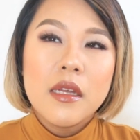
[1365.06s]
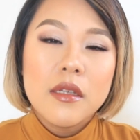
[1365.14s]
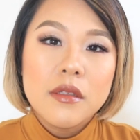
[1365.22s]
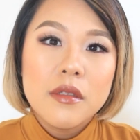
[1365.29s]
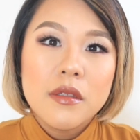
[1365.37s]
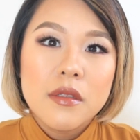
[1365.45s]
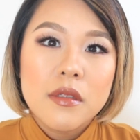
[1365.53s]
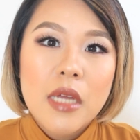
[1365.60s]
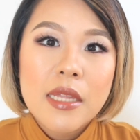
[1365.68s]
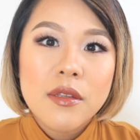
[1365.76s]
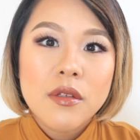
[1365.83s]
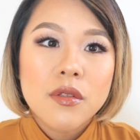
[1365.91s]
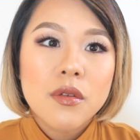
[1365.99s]
うん、
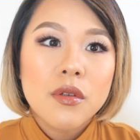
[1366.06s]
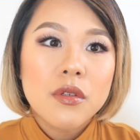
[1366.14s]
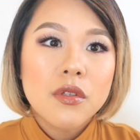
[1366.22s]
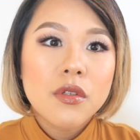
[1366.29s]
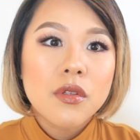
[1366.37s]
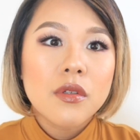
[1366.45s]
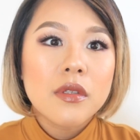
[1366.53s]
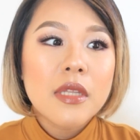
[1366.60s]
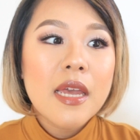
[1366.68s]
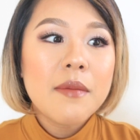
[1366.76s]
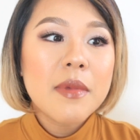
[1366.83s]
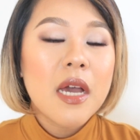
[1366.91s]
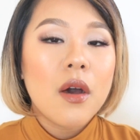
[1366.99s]
あのそういうちょっと
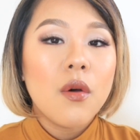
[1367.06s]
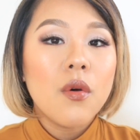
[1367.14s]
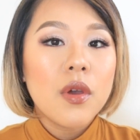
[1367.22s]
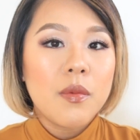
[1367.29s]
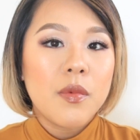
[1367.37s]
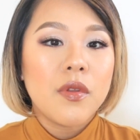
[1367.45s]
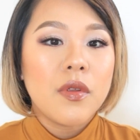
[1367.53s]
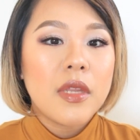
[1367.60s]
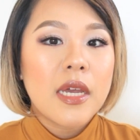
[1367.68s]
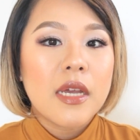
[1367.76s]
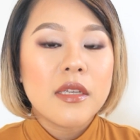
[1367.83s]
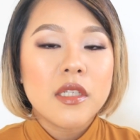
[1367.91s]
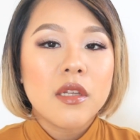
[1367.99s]
悩みが多いものに
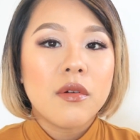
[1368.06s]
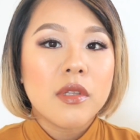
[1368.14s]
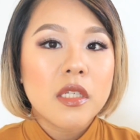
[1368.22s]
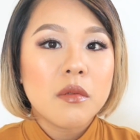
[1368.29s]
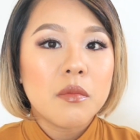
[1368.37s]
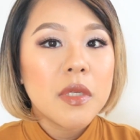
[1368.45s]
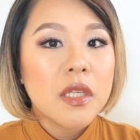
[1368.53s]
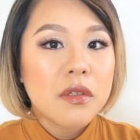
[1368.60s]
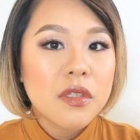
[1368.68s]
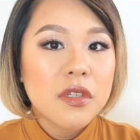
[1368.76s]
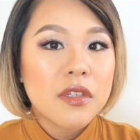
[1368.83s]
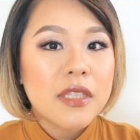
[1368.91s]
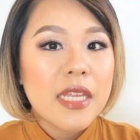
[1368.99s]
関しては私もビデオを
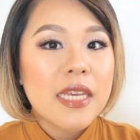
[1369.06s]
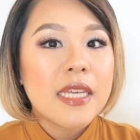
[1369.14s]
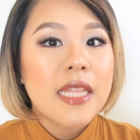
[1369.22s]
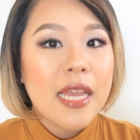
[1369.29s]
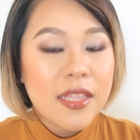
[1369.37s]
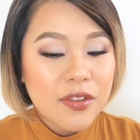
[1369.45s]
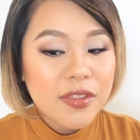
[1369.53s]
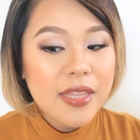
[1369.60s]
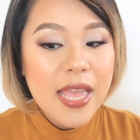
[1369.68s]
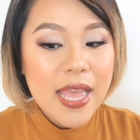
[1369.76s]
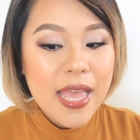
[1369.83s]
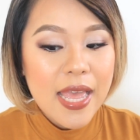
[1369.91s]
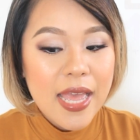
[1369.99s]
作っていきたいの
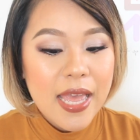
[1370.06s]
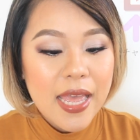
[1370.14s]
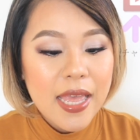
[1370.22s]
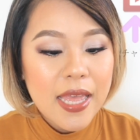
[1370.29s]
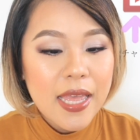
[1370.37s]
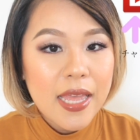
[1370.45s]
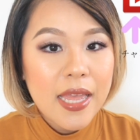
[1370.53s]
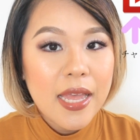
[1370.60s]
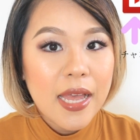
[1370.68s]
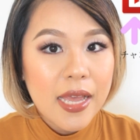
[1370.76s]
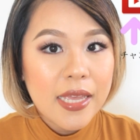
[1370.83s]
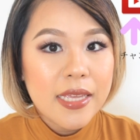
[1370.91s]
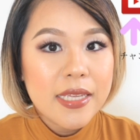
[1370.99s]
で、
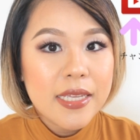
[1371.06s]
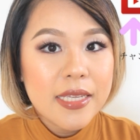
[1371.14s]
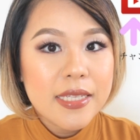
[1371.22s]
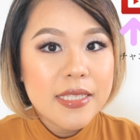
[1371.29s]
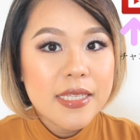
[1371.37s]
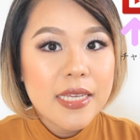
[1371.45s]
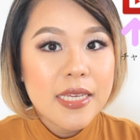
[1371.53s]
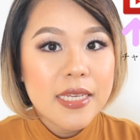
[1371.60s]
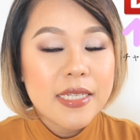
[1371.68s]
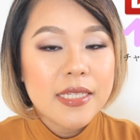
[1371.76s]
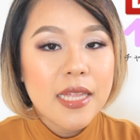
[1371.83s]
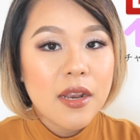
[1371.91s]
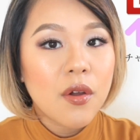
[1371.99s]
はい、ぜひ
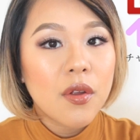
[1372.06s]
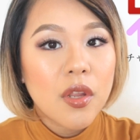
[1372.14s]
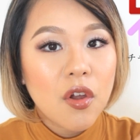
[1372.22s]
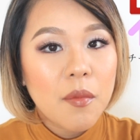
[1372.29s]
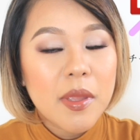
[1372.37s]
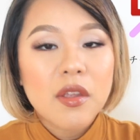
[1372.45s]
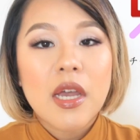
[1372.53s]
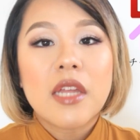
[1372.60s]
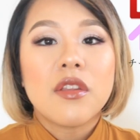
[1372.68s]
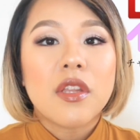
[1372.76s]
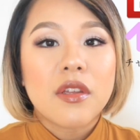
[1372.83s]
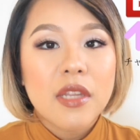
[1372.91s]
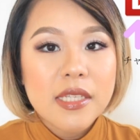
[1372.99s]
下の方にコメント書いて
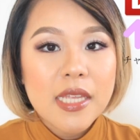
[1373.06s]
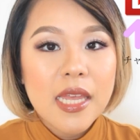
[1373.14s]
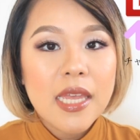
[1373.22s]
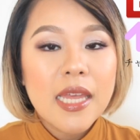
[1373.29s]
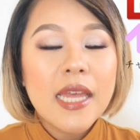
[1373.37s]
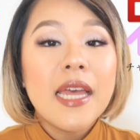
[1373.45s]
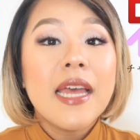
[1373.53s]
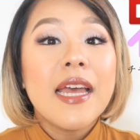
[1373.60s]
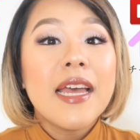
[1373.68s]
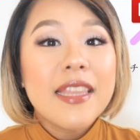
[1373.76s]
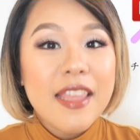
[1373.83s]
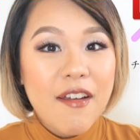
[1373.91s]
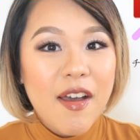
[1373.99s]
おいてください
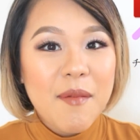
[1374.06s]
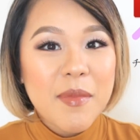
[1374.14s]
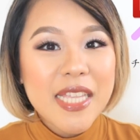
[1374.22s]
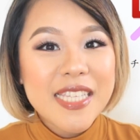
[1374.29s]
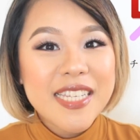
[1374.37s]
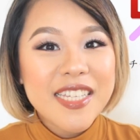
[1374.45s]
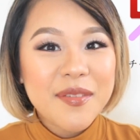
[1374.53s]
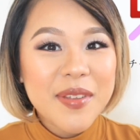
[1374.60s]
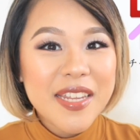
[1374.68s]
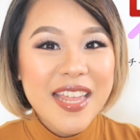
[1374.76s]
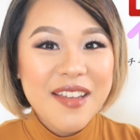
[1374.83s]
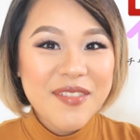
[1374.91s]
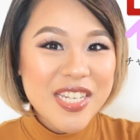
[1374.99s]
ではまた次のビデオ
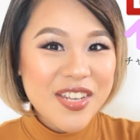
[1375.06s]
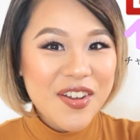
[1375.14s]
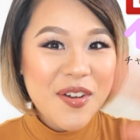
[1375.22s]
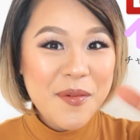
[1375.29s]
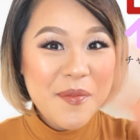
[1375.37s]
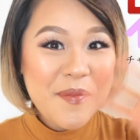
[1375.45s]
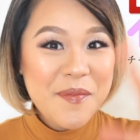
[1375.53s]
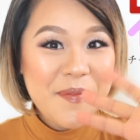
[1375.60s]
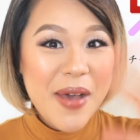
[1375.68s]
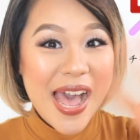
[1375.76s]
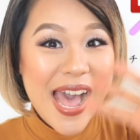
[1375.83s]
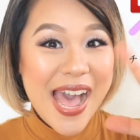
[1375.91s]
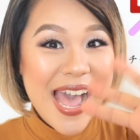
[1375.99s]
で会いましょう
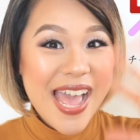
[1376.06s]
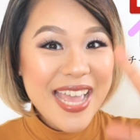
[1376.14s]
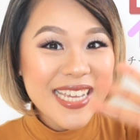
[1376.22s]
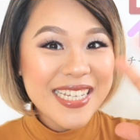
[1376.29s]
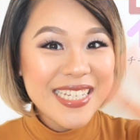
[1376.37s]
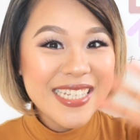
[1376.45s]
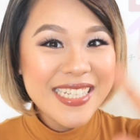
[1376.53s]
バイ